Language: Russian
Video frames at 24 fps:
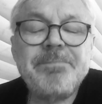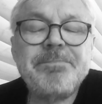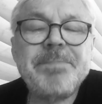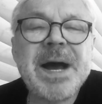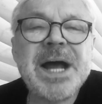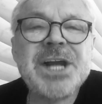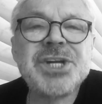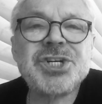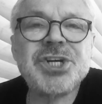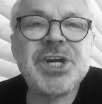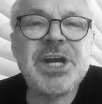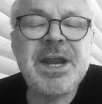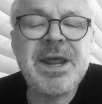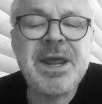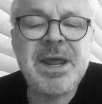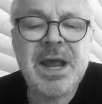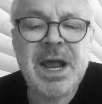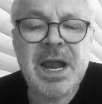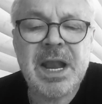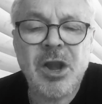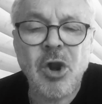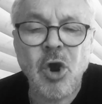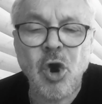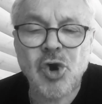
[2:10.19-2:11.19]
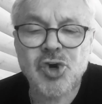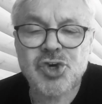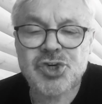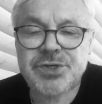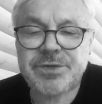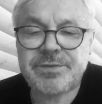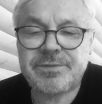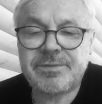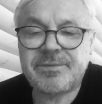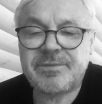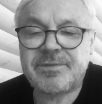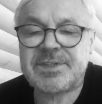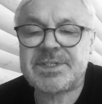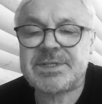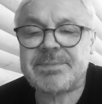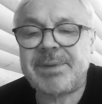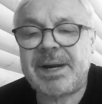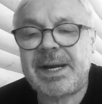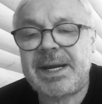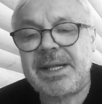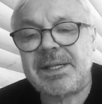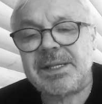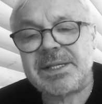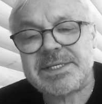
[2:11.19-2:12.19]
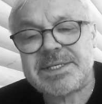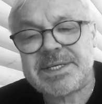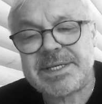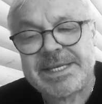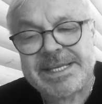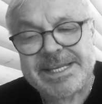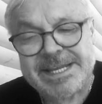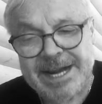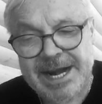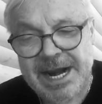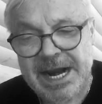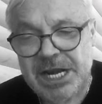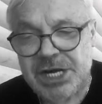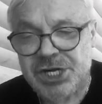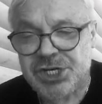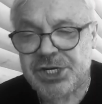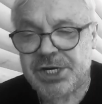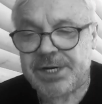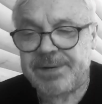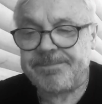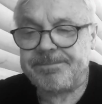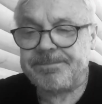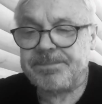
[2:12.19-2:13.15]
Пошли, Алеш, взмолилась генеральша.